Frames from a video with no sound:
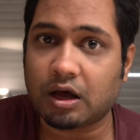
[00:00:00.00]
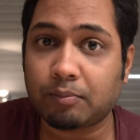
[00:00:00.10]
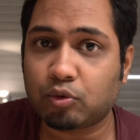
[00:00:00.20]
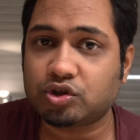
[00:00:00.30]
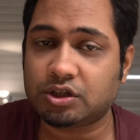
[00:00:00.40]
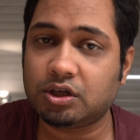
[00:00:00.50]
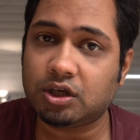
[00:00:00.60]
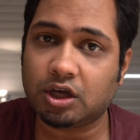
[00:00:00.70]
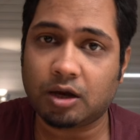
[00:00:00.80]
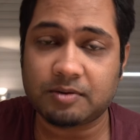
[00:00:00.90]
आपको चाहिए
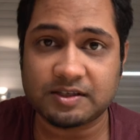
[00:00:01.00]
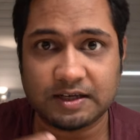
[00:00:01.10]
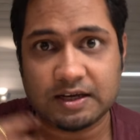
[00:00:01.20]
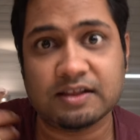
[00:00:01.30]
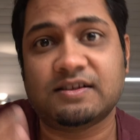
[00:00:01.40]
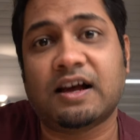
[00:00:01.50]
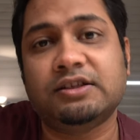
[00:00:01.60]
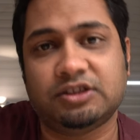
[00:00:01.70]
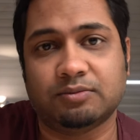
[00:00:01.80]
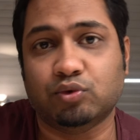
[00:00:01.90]
कि आप किसी
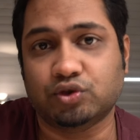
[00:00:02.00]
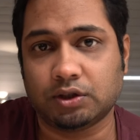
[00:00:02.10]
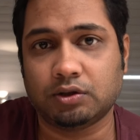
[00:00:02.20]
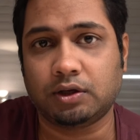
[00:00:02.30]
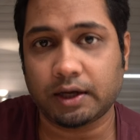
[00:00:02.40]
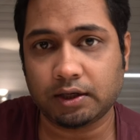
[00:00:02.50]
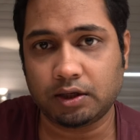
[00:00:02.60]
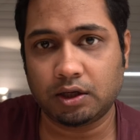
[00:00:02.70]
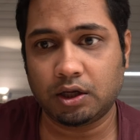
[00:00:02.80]
इंसान से पूछें करेक्ट